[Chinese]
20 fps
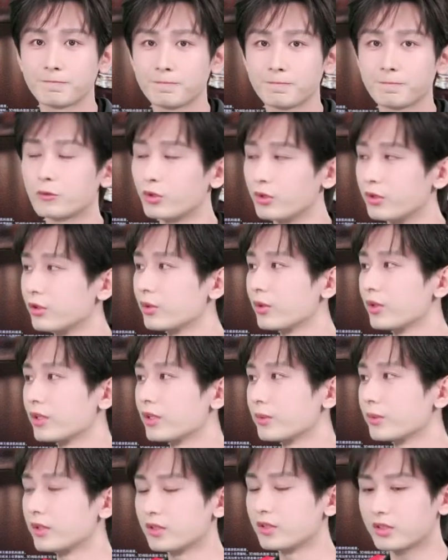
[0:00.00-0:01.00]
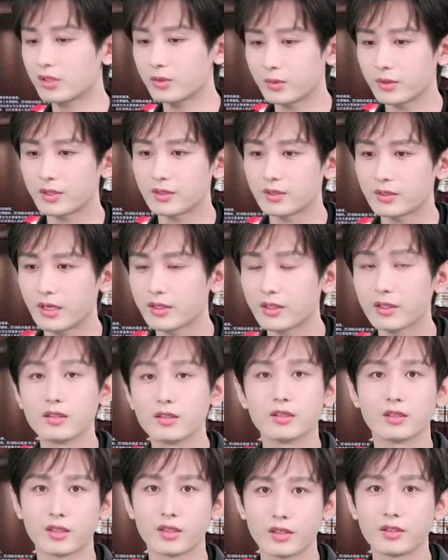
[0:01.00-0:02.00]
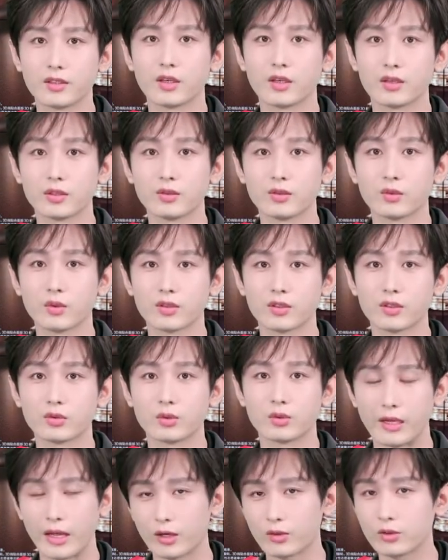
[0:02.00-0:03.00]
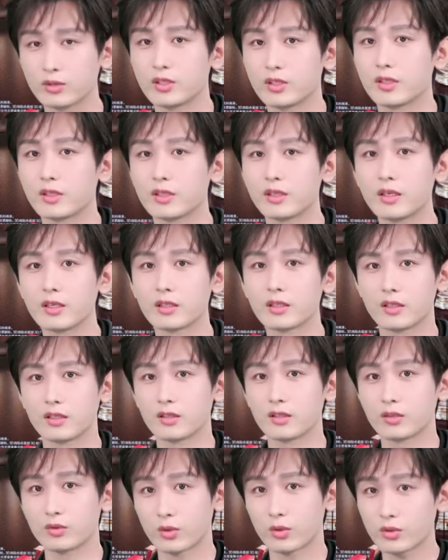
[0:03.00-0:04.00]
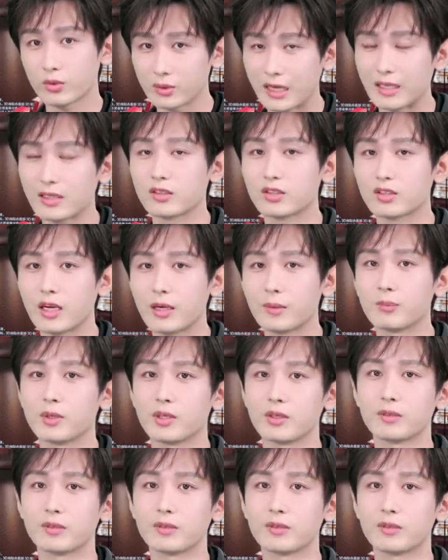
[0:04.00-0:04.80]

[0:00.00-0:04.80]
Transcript: 对对对，因为身为代言人，肯定要更多的去了解，肯定更多用他的产品。